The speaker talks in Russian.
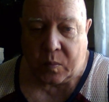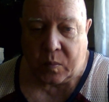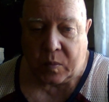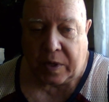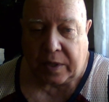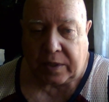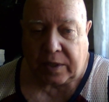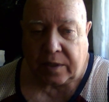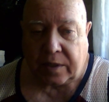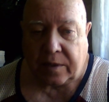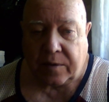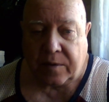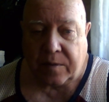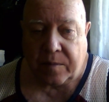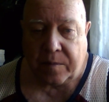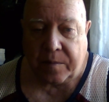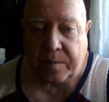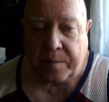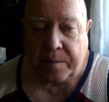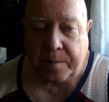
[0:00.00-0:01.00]
этот
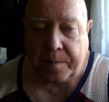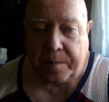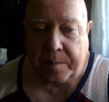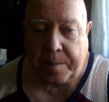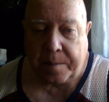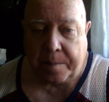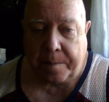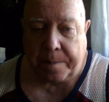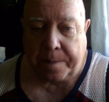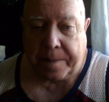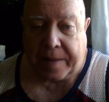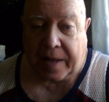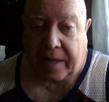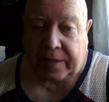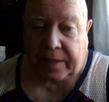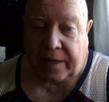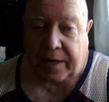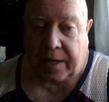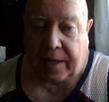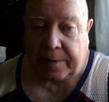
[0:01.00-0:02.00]

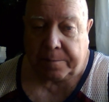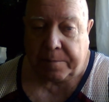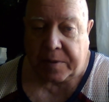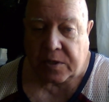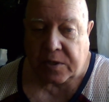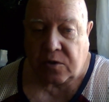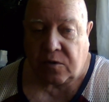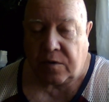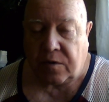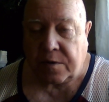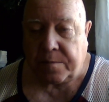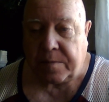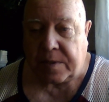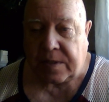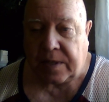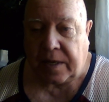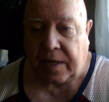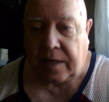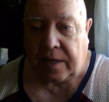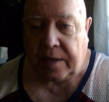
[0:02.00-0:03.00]
отряд
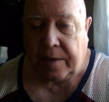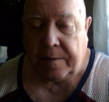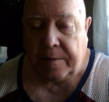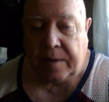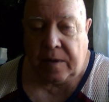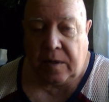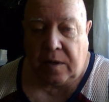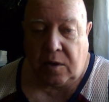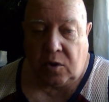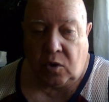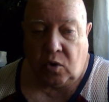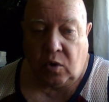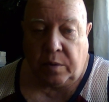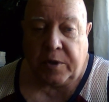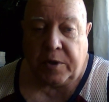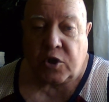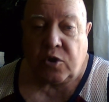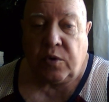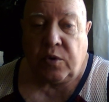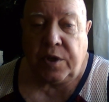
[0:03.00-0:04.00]
поисково-спасателей. Но
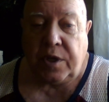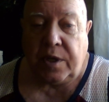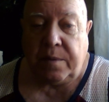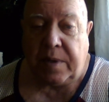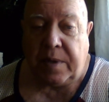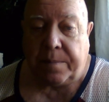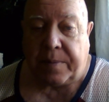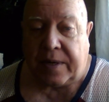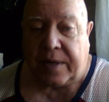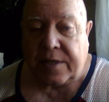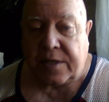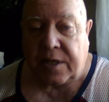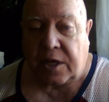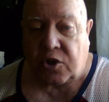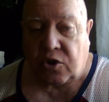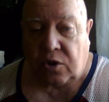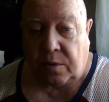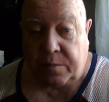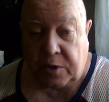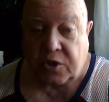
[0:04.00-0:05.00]
между ними
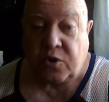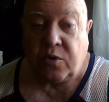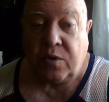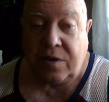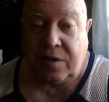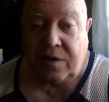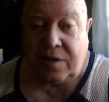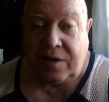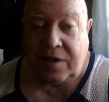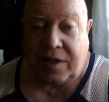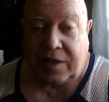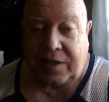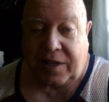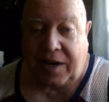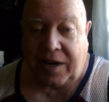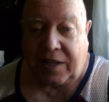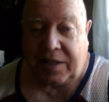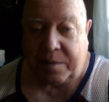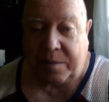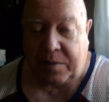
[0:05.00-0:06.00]
произошел, между не
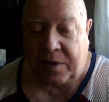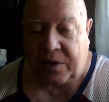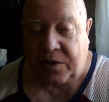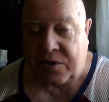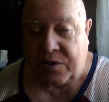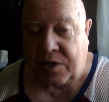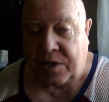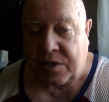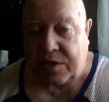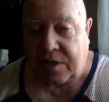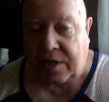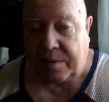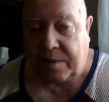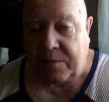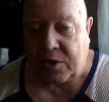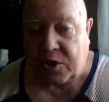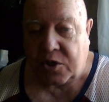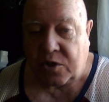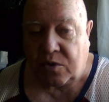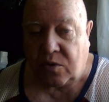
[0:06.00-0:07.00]
отрядами, естественно, а
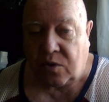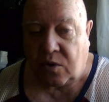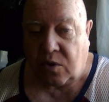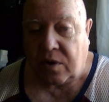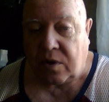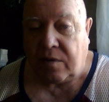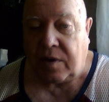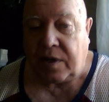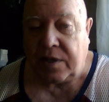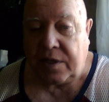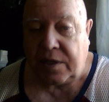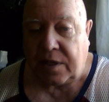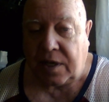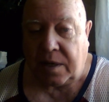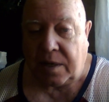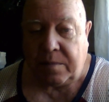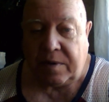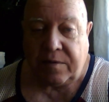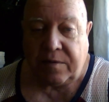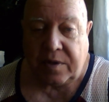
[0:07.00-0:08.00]
между
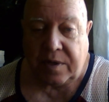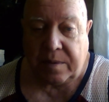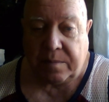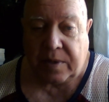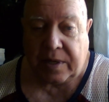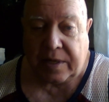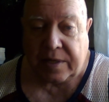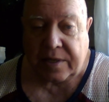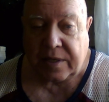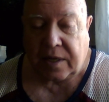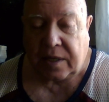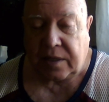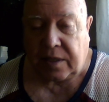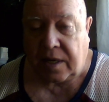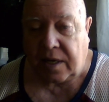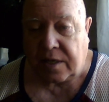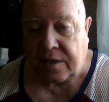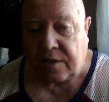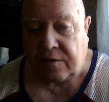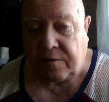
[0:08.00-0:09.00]
руководителями, видимо, этих
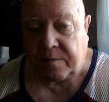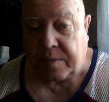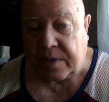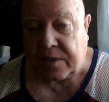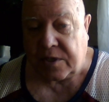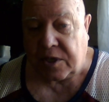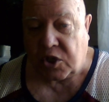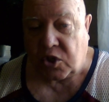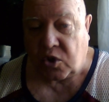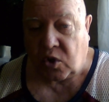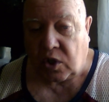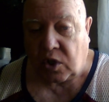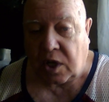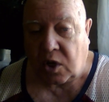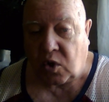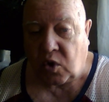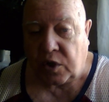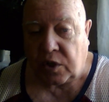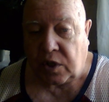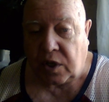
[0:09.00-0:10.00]
отрядов произошел
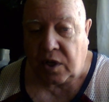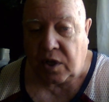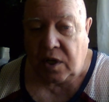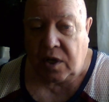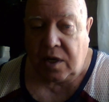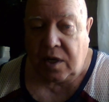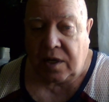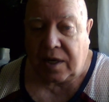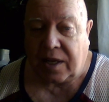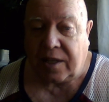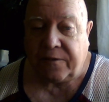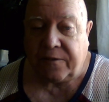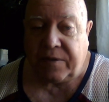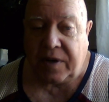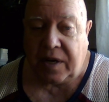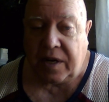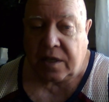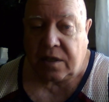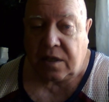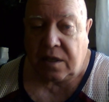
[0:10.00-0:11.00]
какой-то
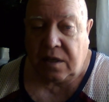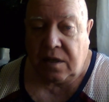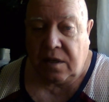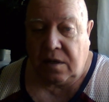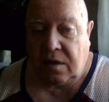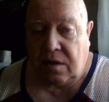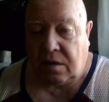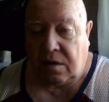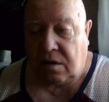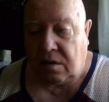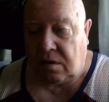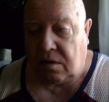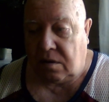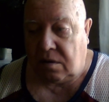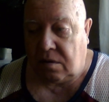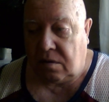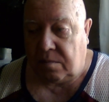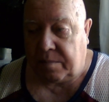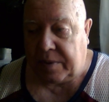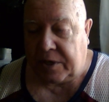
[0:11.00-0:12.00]
конфликт,
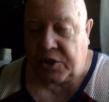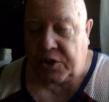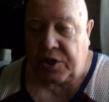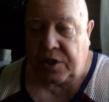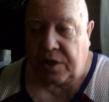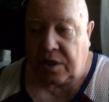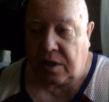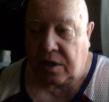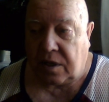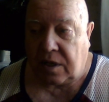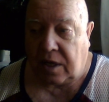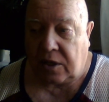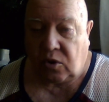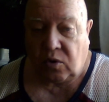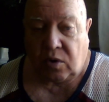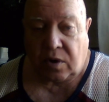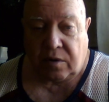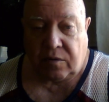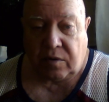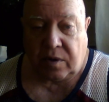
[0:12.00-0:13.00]
э, причины
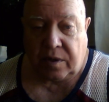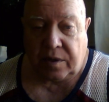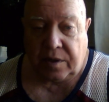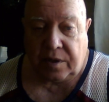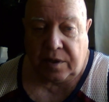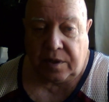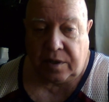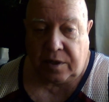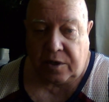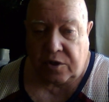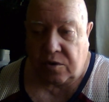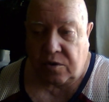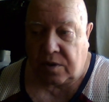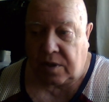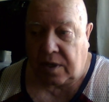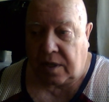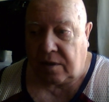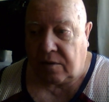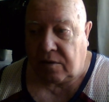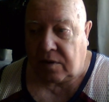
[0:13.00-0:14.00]
которого и
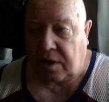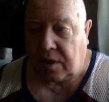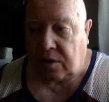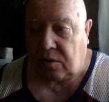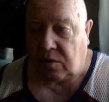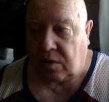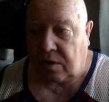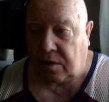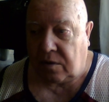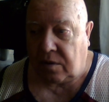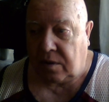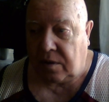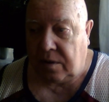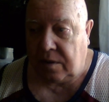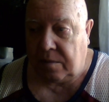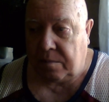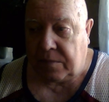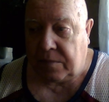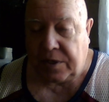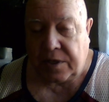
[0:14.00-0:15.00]
результатов которого
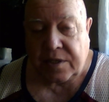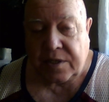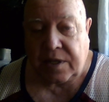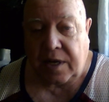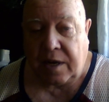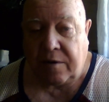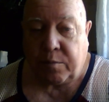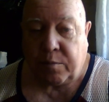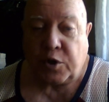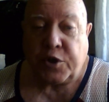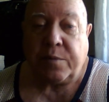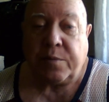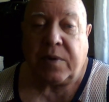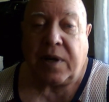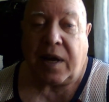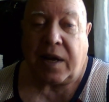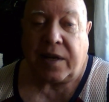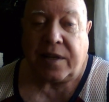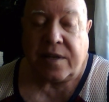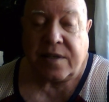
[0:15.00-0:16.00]
мы не знаем. Впрочем,
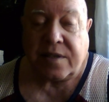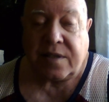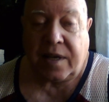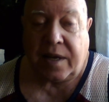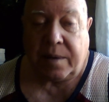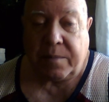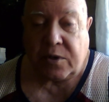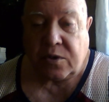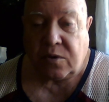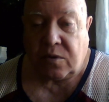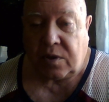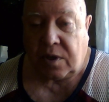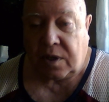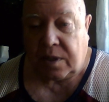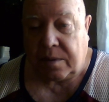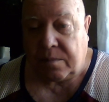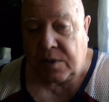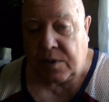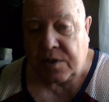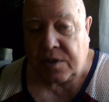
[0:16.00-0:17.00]
как не знаем
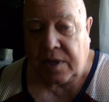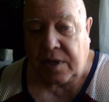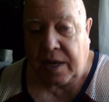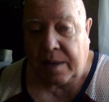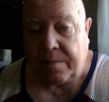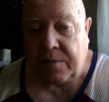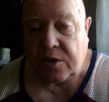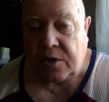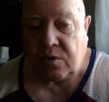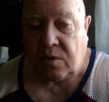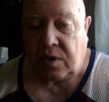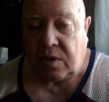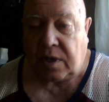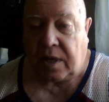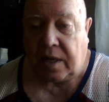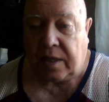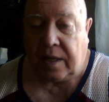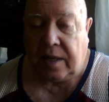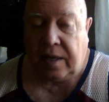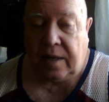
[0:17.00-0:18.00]
результата? Мы знаем
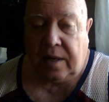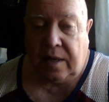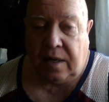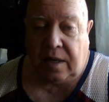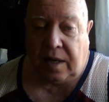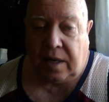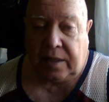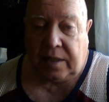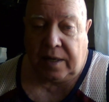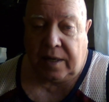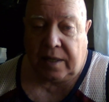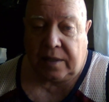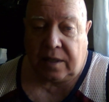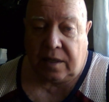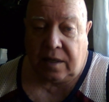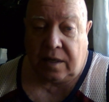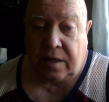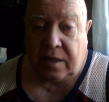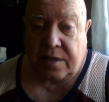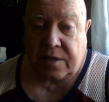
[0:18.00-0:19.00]
результат. Отряд
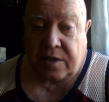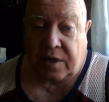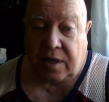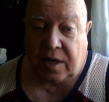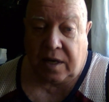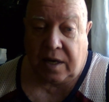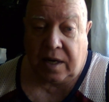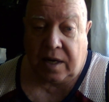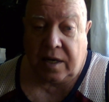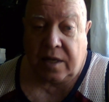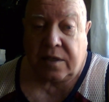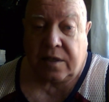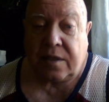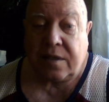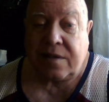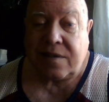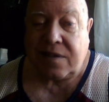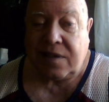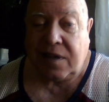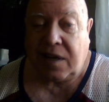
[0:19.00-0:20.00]
Лиза Алерт
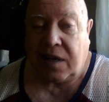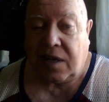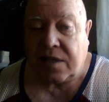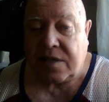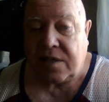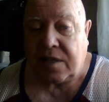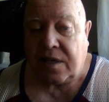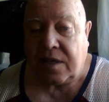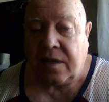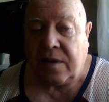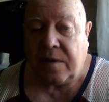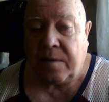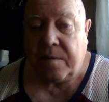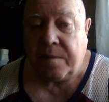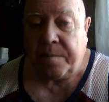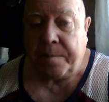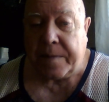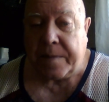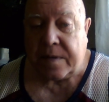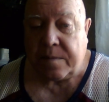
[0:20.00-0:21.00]
снялся
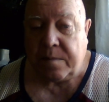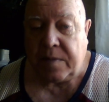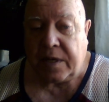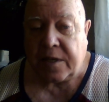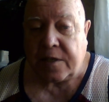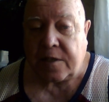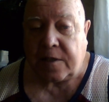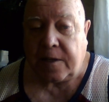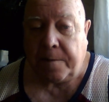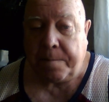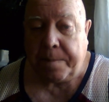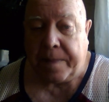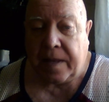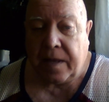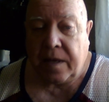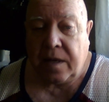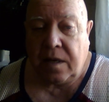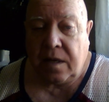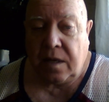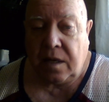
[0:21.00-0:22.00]
с места
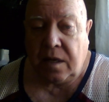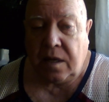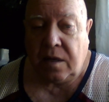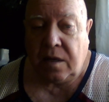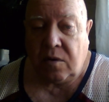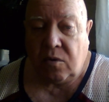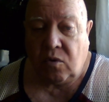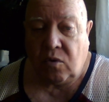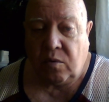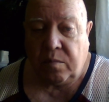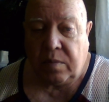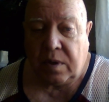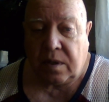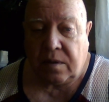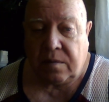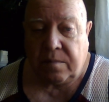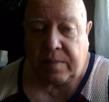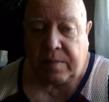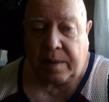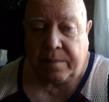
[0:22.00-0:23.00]
и
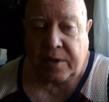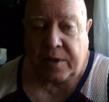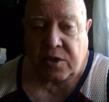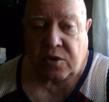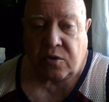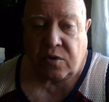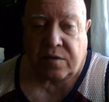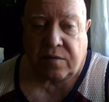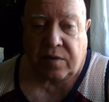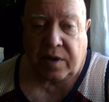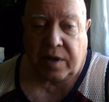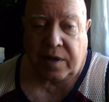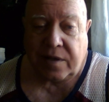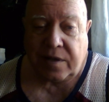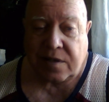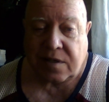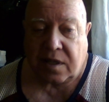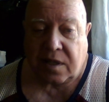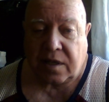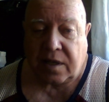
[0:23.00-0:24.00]
убыл по месту своей
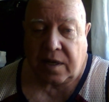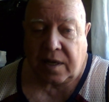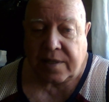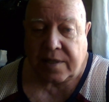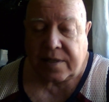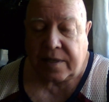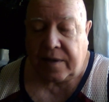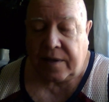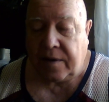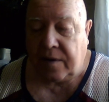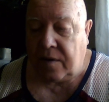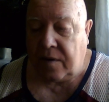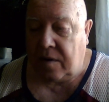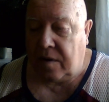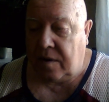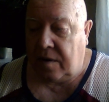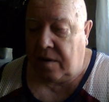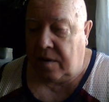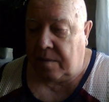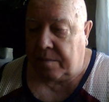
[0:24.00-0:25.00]
дислокации.
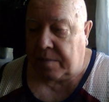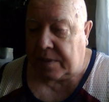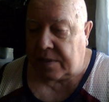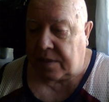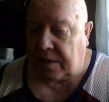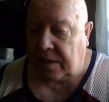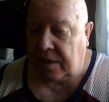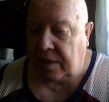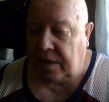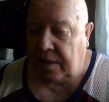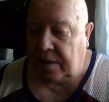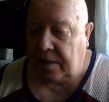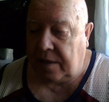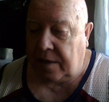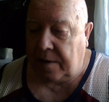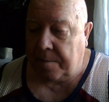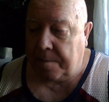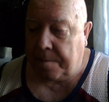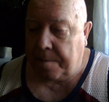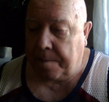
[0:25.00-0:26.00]
Постоянный